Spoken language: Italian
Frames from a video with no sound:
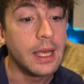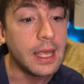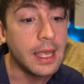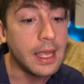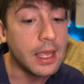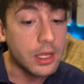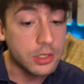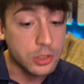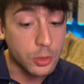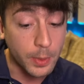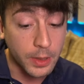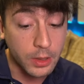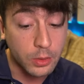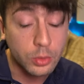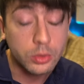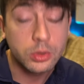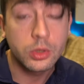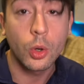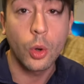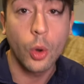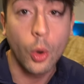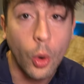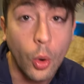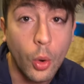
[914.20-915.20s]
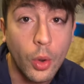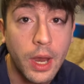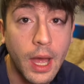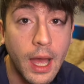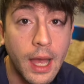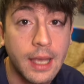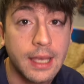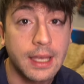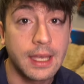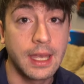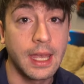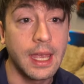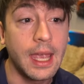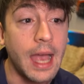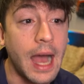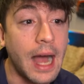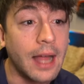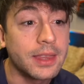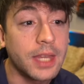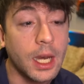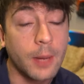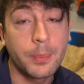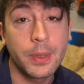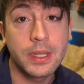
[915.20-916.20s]
e soprattutto ora che
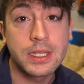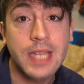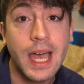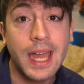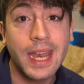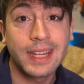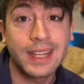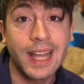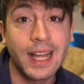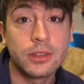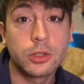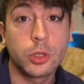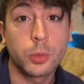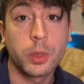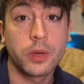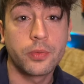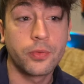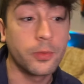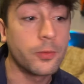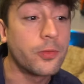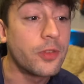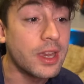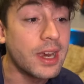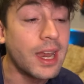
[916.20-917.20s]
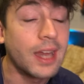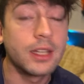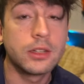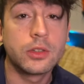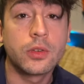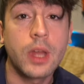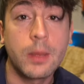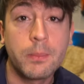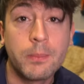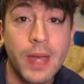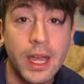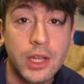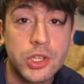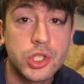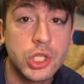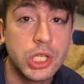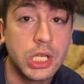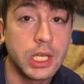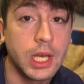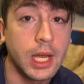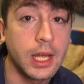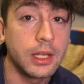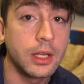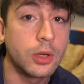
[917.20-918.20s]
andrà a pesare tanto per Ferrari dovrebbe
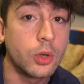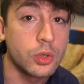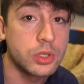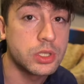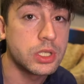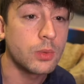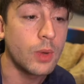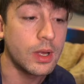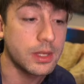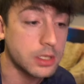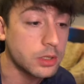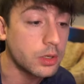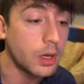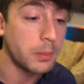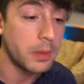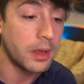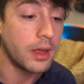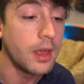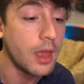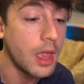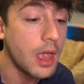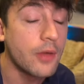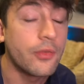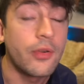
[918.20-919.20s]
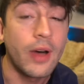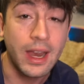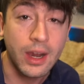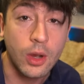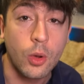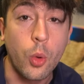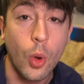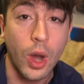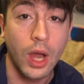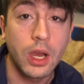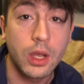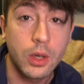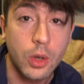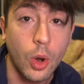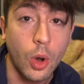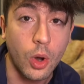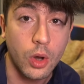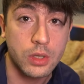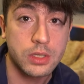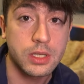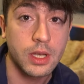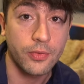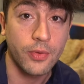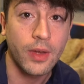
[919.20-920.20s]
agire eh, di conseguenza, dovrebbe far
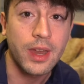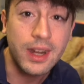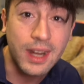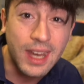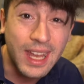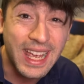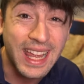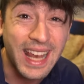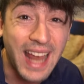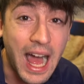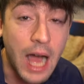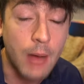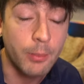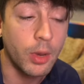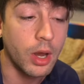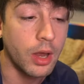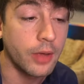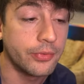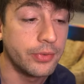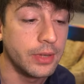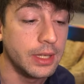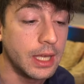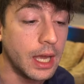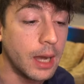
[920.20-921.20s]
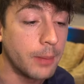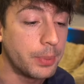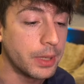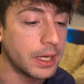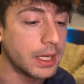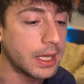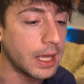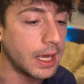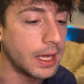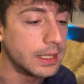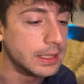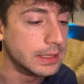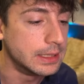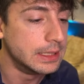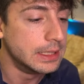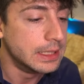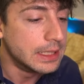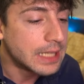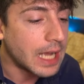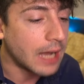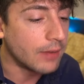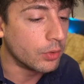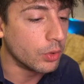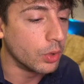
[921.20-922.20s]
qualcosa, far reclamo alla FIA perché
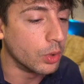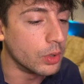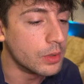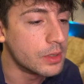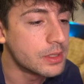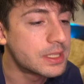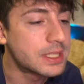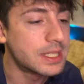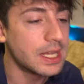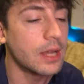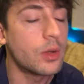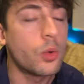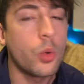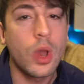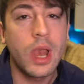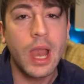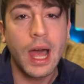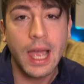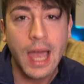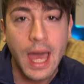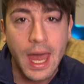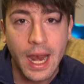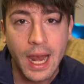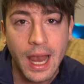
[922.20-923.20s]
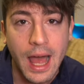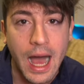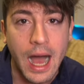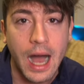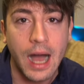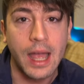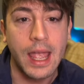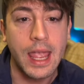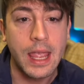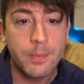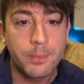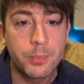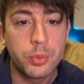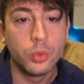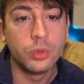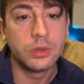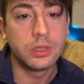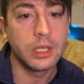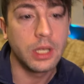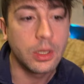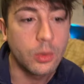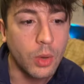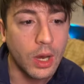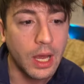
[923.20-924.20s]
cavolo, se quella gara là e i
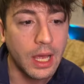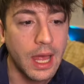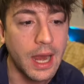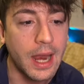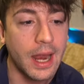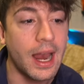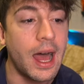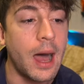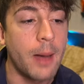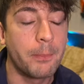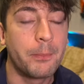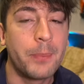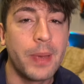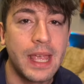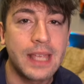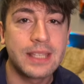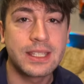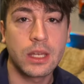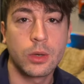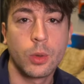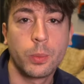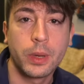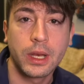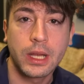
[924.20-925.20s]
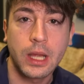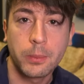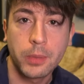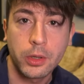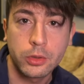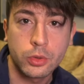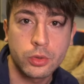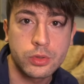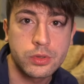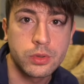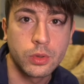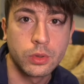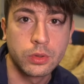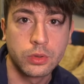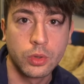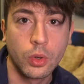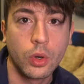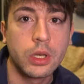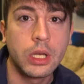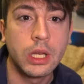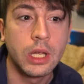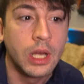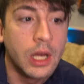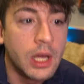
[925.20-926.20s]
punti di quella gara là pesano per il cambiato
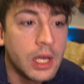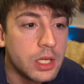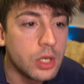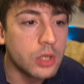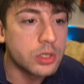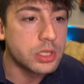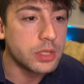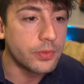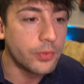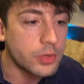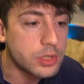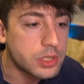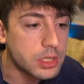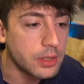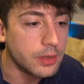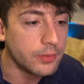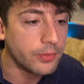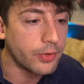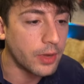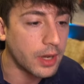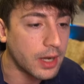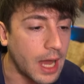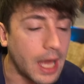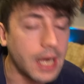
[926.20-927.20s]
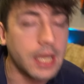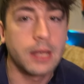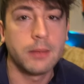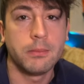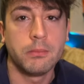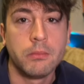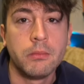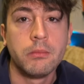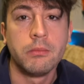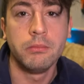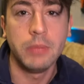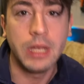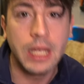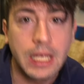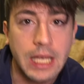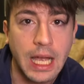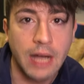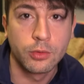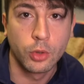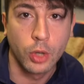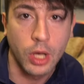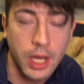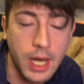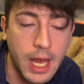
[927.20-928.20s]
costruttori, io se fossi in Ferrari mi
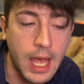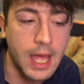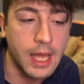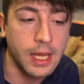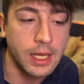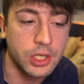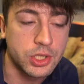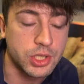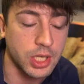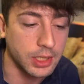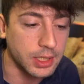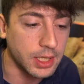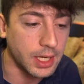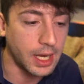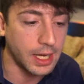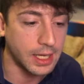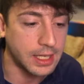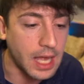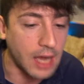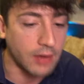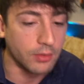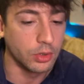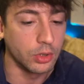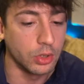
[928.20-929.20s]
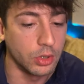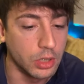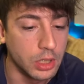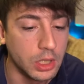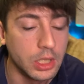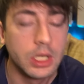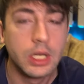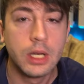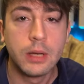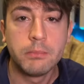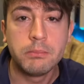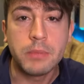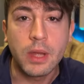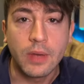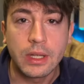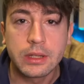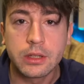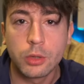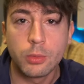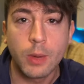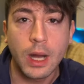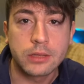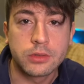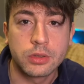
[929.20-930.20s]
incavolerei, cioè direi cavolo, mi
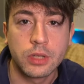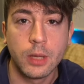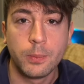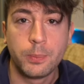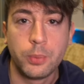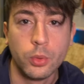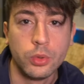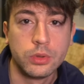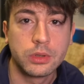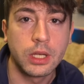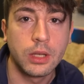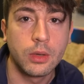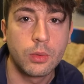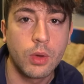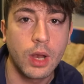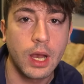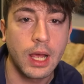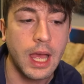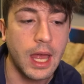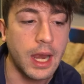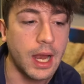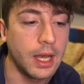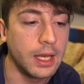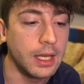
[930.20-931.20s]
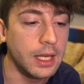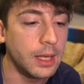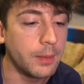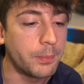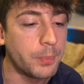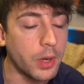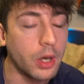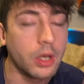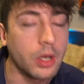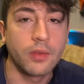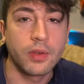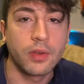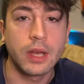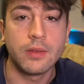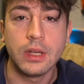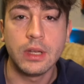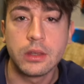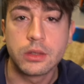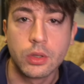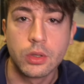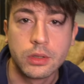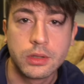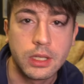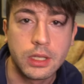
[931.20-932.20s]
avete rubato dei punti in quella gara lì, però io avrei
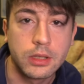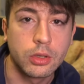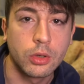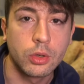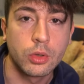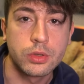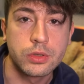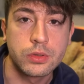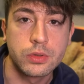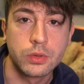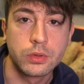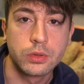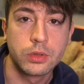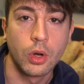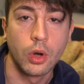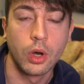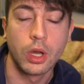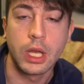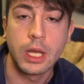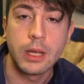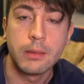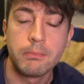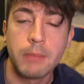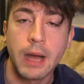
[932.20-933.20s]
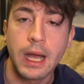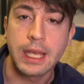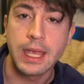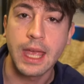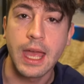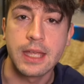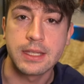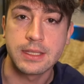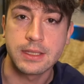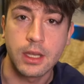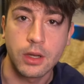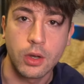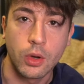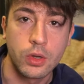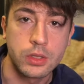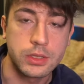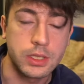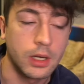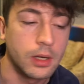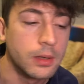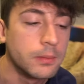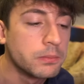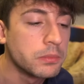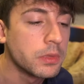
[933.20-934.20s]
vinto il titolo costruttori, ma che è sta
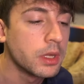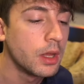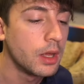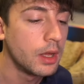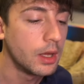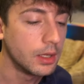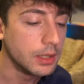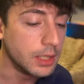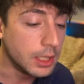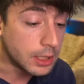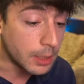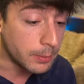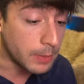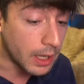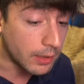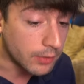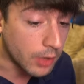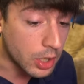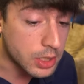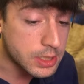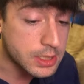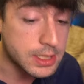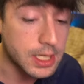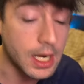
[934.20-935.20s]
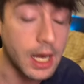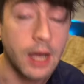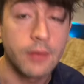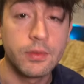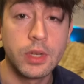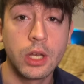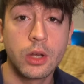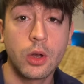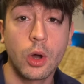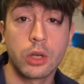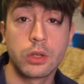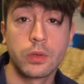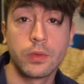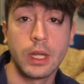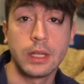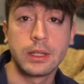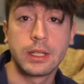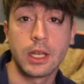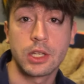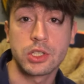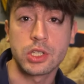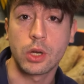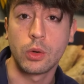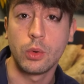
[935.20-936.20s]
cosa? Ditemi la vostra, vi ricordo ovviamente
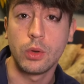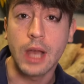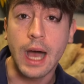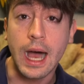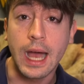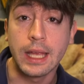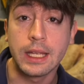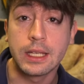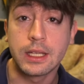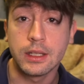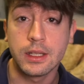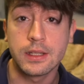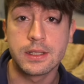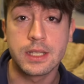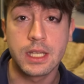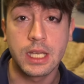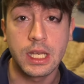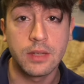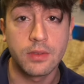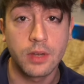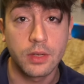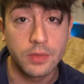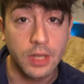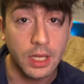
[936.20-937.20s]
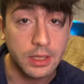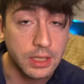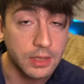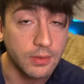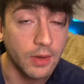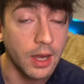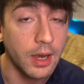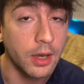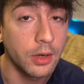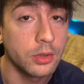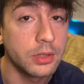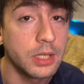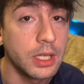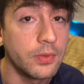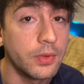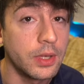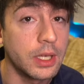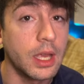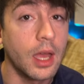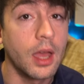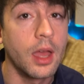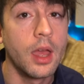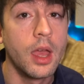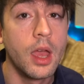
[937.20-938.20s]
di lasciare un like, di iscrivervi, attivare le
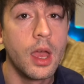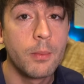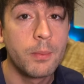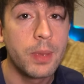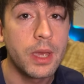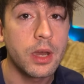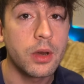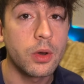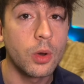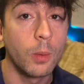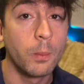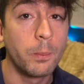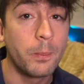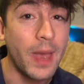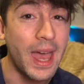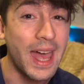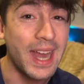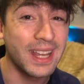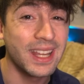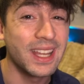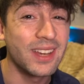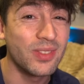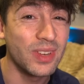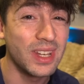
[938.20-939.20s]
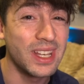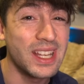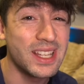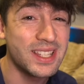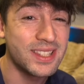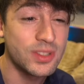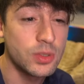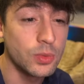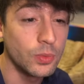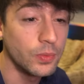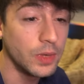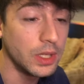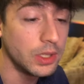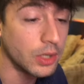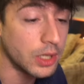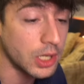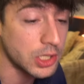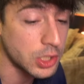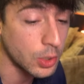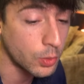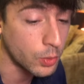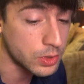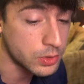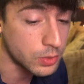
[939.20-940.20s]
notifiche per non perdervi nessun video che
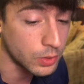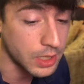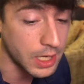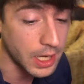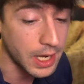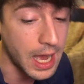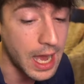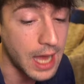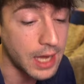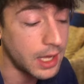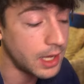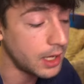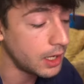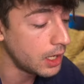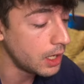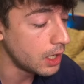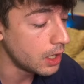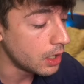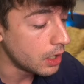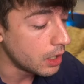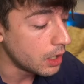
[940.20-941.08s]
c'è qui sul canale